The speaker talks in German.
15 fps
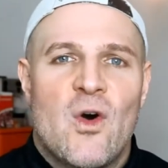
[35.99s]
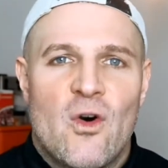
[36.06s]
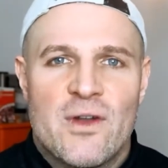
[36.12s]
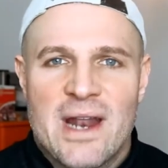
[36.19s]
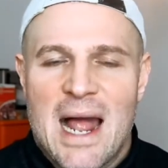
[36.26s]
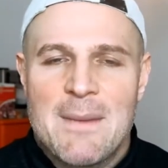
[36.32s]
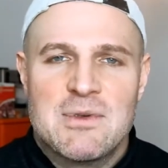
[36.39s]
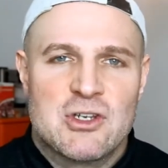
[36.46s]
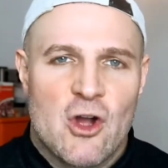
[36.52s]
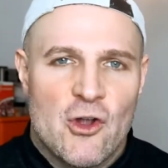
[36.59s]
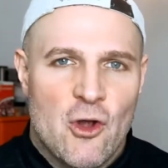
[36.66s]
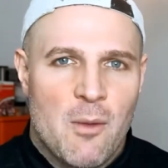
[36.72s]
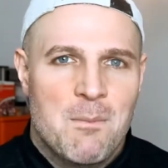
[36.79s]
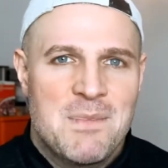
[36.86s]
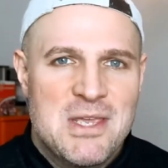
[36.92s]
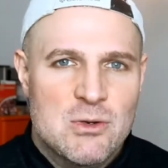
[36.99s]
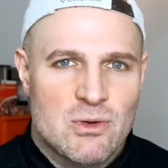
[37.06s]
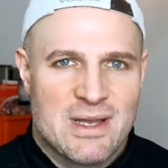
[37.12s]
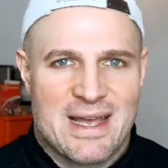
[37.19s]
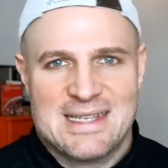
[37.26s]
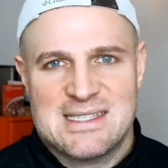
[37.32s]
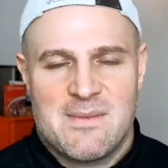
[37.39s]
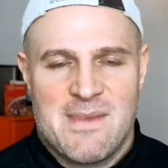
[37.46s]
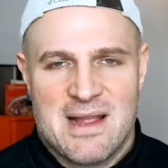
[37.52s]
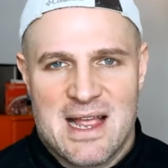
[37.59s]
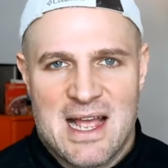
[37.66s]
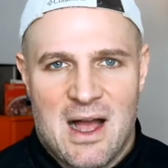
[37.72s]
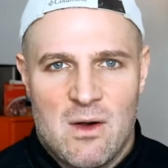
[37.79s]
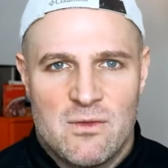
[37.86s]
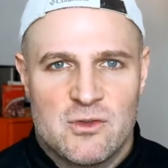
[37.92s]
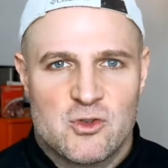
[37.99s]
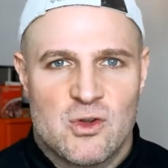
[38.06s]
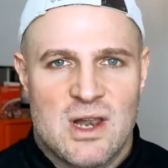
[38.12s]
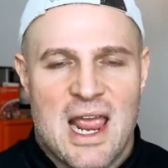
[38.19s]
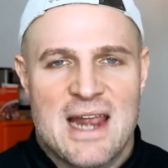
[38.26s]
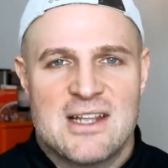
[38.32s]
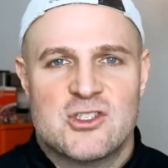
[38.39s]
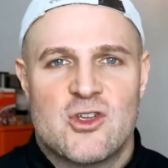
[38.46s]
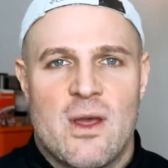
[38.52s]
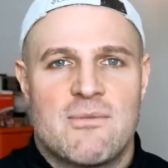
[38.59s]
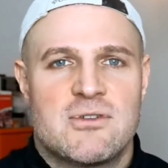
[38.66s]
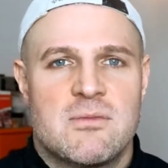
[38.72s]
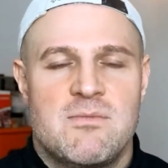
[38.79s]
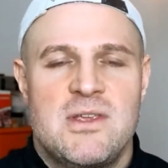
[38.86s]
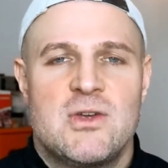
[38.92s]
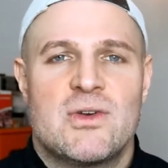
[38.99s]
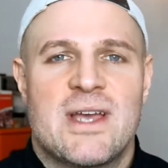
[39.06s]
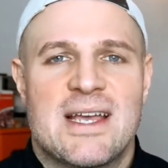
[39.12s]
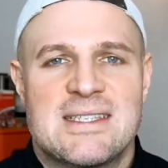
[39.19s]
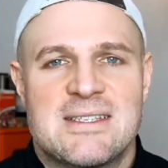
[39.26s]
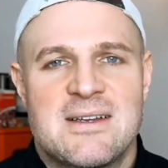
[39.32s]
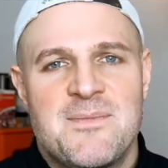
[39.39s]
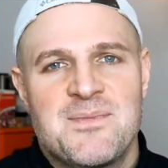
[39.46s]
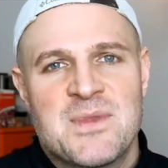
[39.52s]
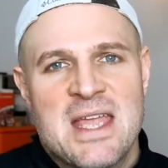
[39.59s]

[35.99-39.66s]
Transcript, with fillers: Und dann habe ich auch noch Biokresse mir gekauft, so ein kleines Köpfchen Biokresse.